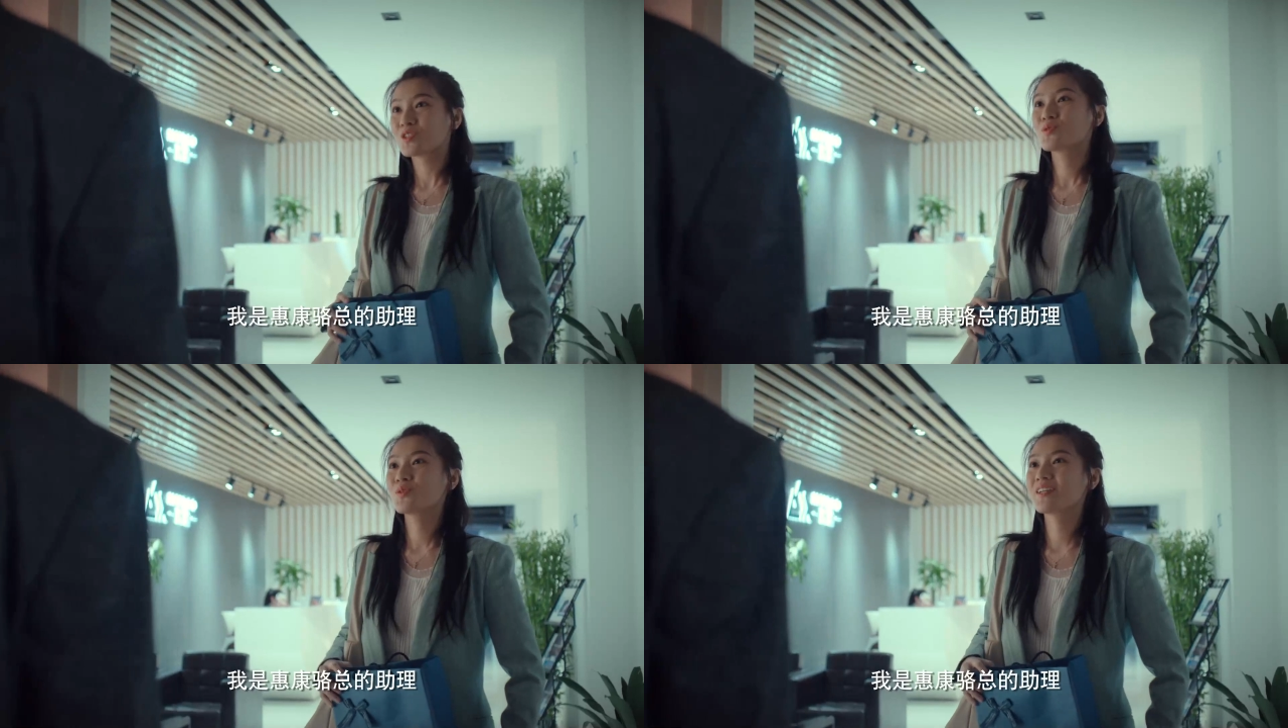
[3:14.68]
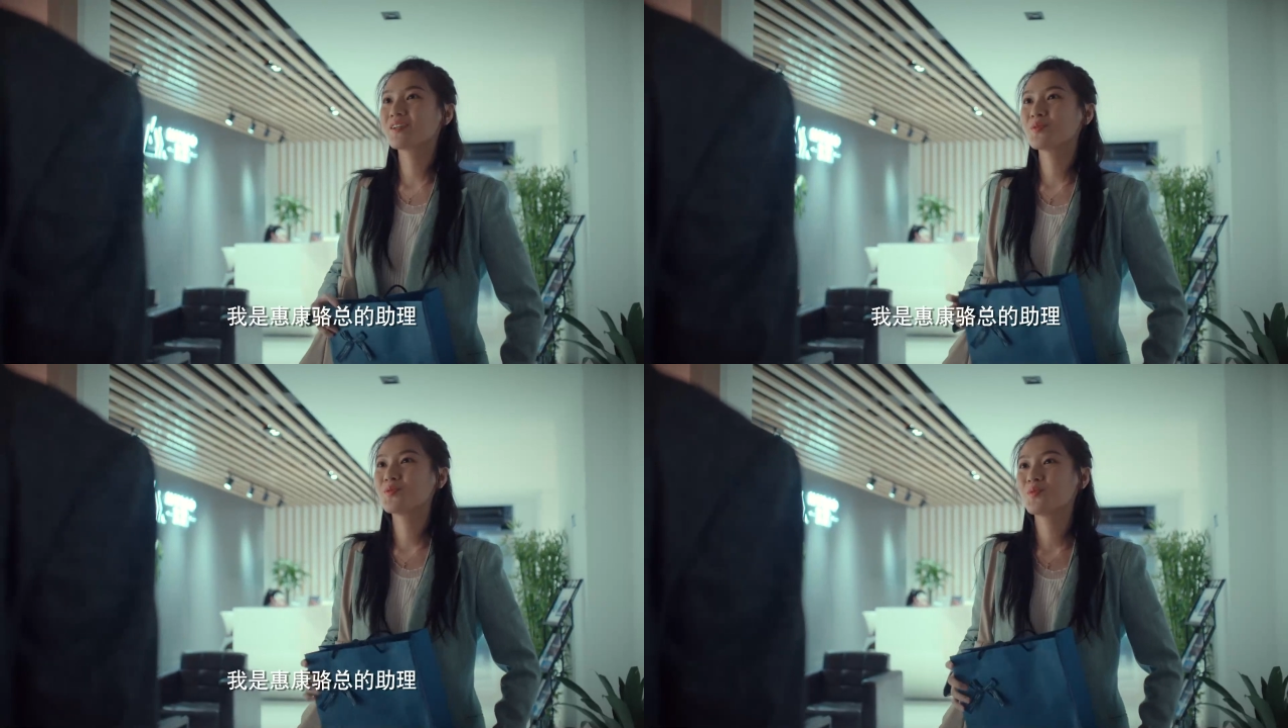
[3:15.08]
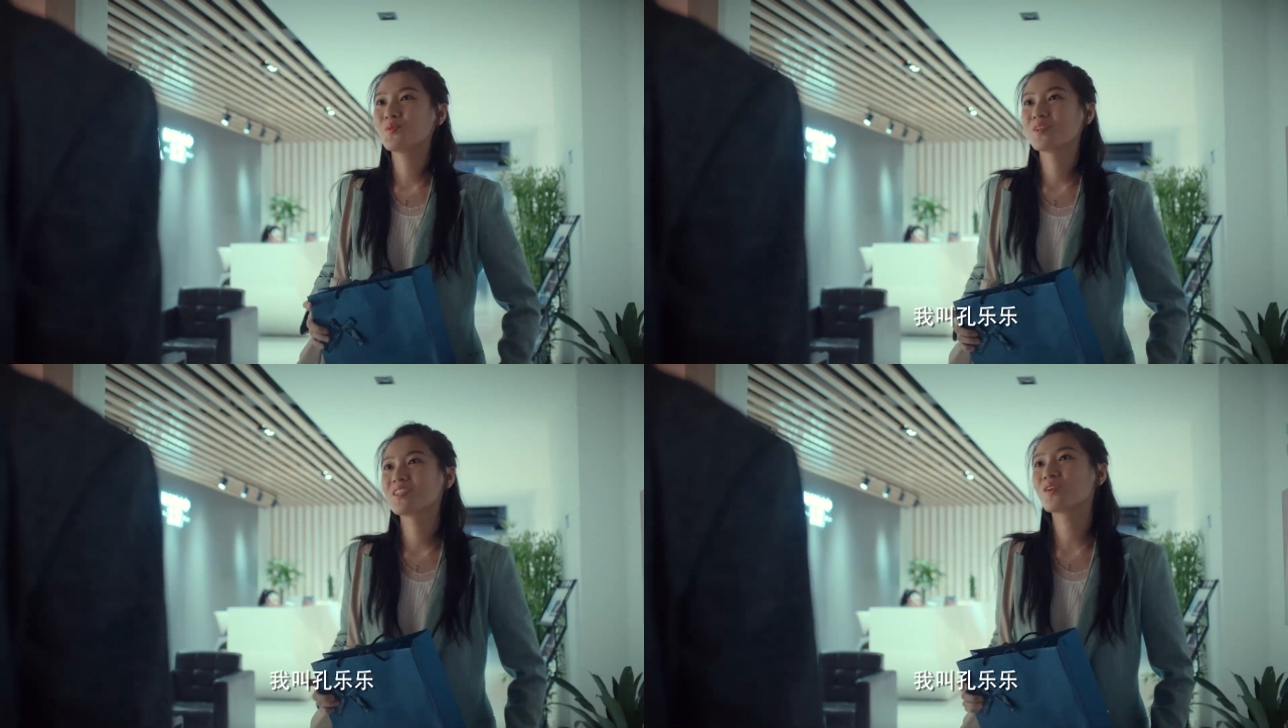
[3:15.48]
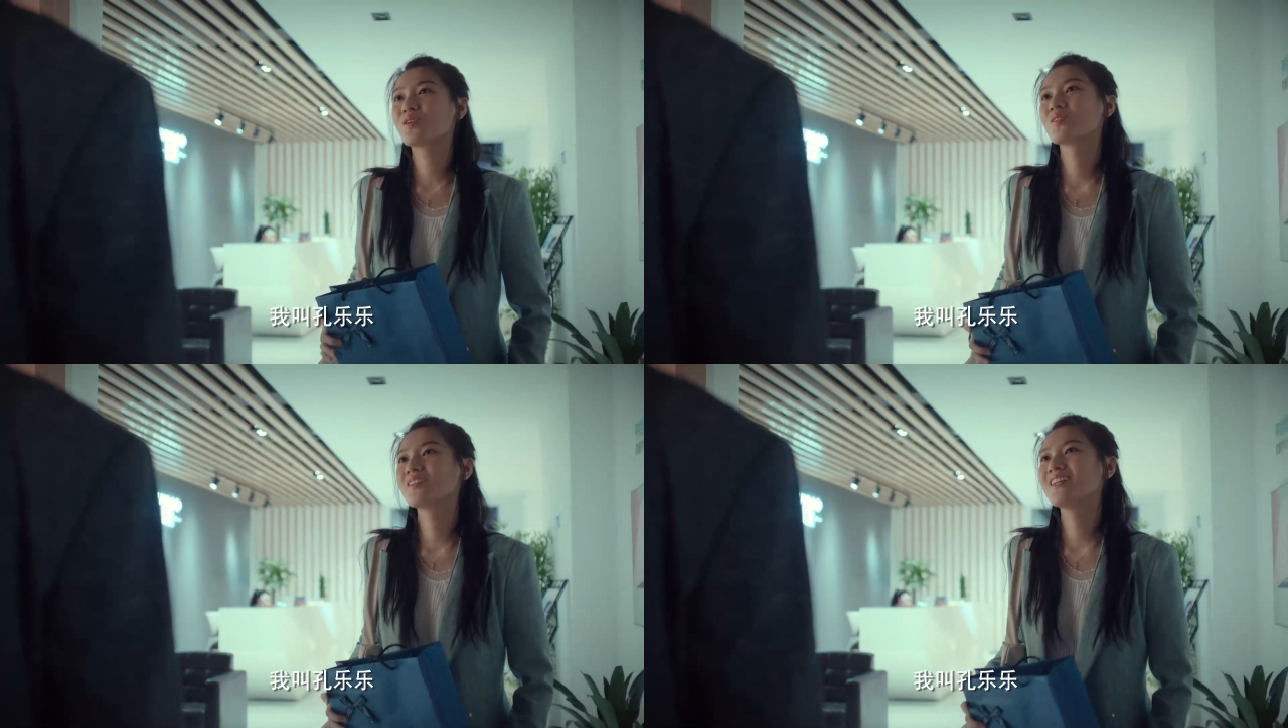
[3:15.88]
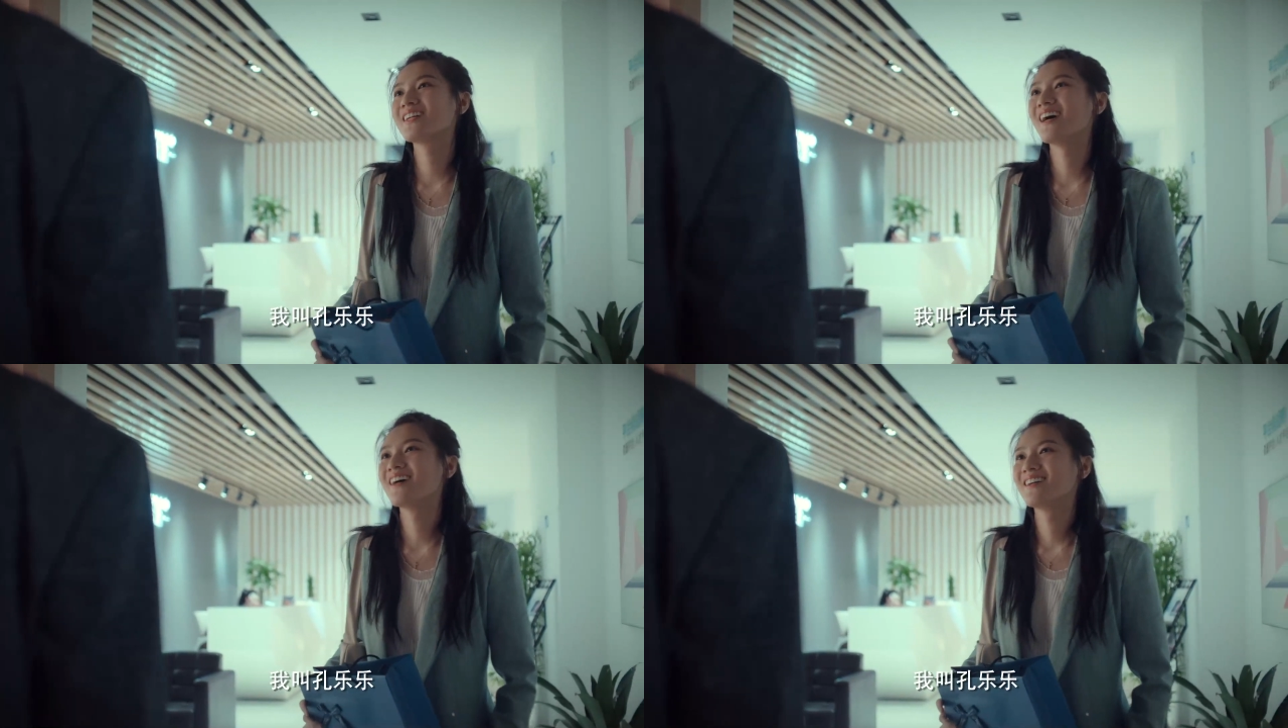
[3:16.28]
的助理，我叫孔乐乐，